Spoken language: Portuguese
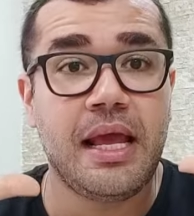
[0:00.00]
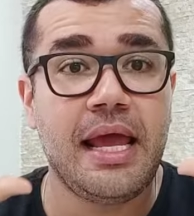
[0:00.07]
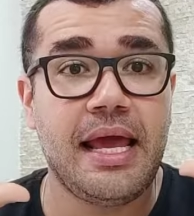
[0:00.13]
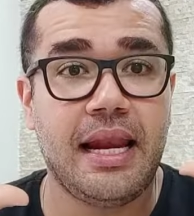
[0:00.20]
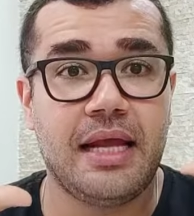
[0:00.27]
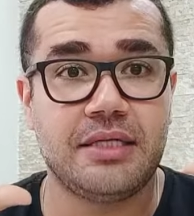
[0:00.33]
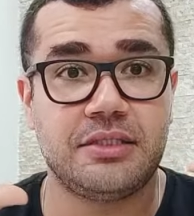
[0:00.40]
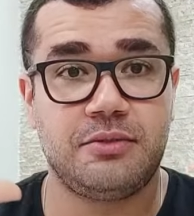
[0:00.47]

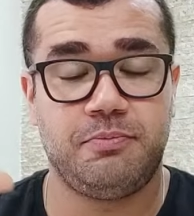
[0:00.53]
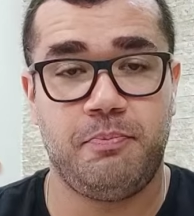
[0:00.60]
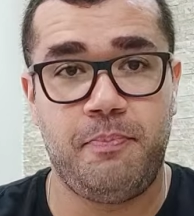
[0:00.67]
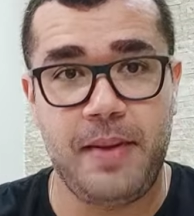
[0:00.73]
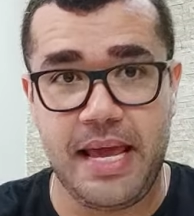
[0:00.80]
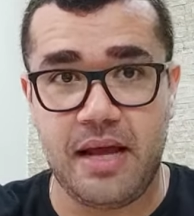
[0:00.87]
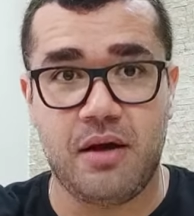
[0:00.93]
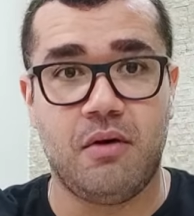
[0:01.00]
elas
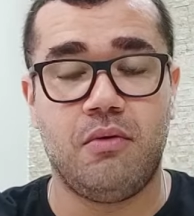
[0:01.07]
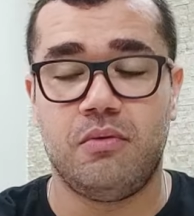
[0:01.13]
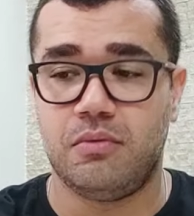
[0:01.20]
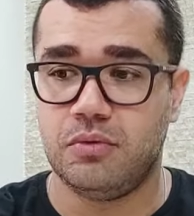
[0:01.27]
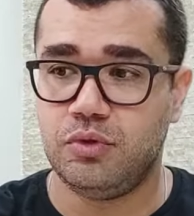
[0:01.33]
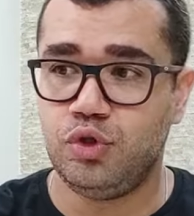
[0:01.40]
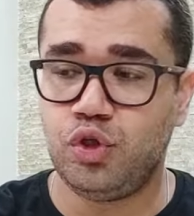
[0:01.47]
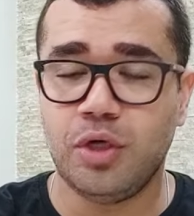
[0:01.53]
pegam
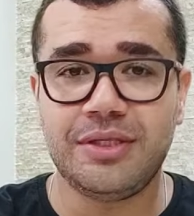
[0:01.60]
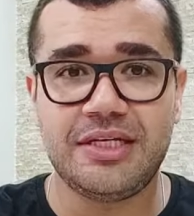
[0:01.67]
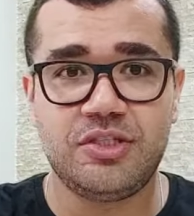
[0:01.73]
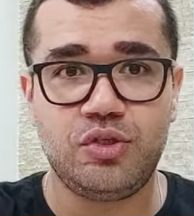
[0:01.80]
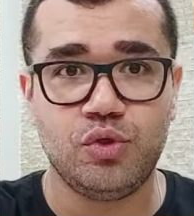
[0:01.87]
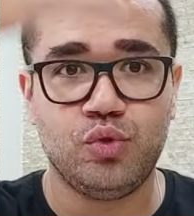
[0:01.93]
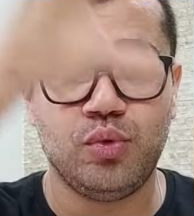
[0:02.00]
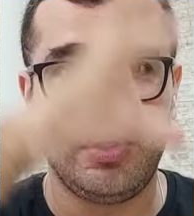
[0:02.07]
toda a
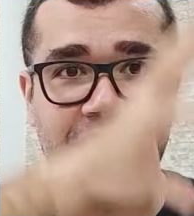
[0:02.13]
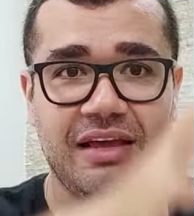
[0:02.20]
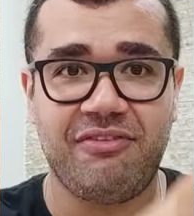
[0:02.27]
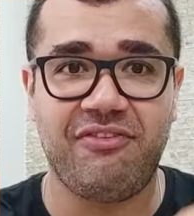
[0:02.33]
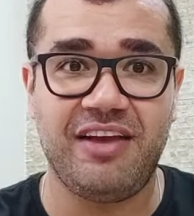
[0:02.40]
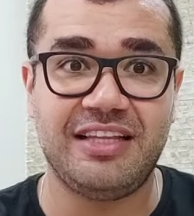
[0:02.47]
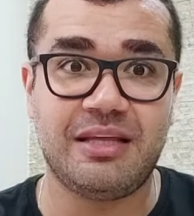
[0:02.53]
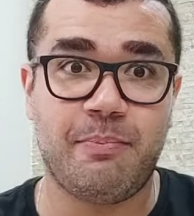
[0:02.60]
estrutura que é
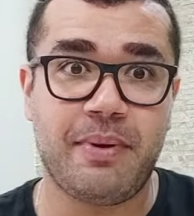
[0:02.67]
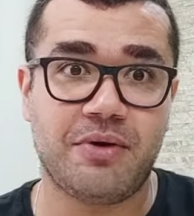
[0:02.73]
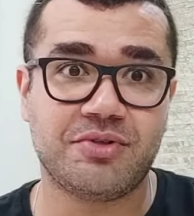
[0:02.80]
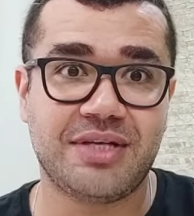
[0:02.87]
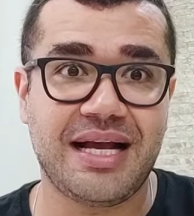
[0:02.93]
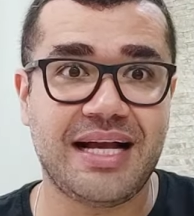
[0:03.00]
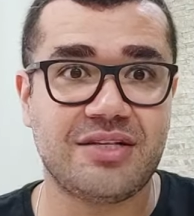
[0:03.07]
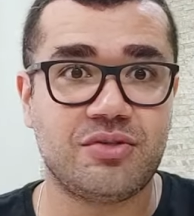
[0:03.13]
feita para
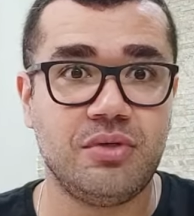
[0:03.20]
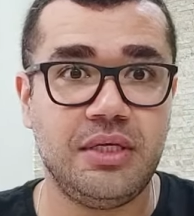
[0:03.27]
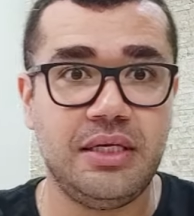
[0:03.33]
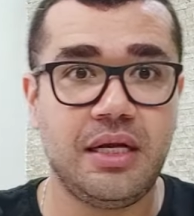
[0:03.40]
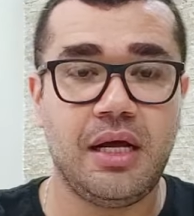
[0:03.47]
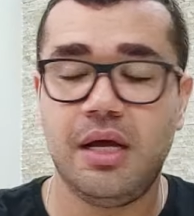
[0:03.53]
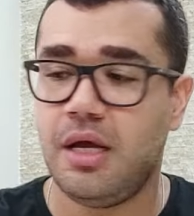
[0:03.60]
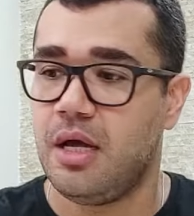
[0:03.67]
usar
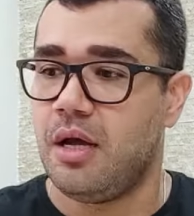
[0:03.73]
gasolina,